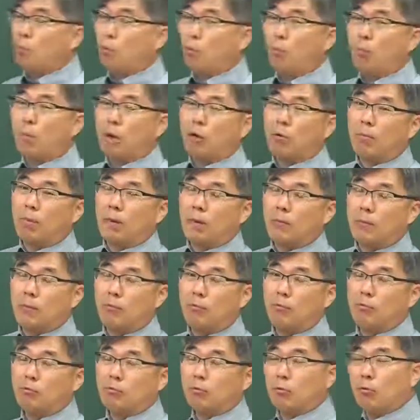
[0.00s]
공부하고 막
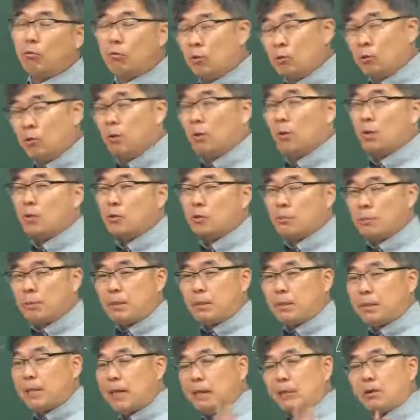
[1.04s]
힘들고 그래서
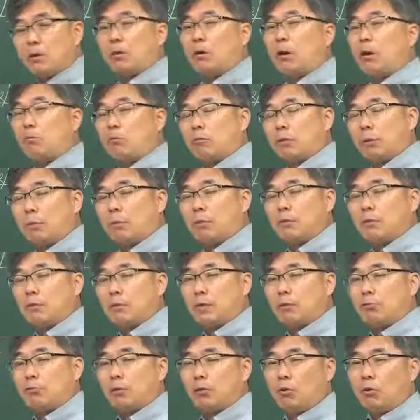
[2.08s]
필기 합격하고 나면 이제
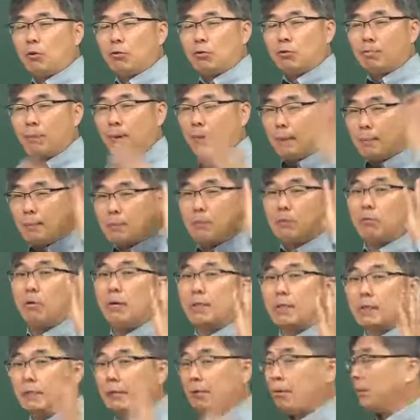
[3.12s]
우리 바람 쐬러
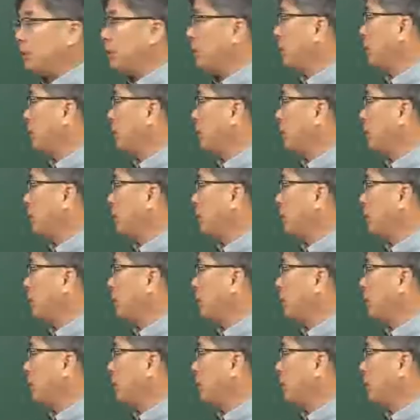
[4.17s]
가잖아요. 어디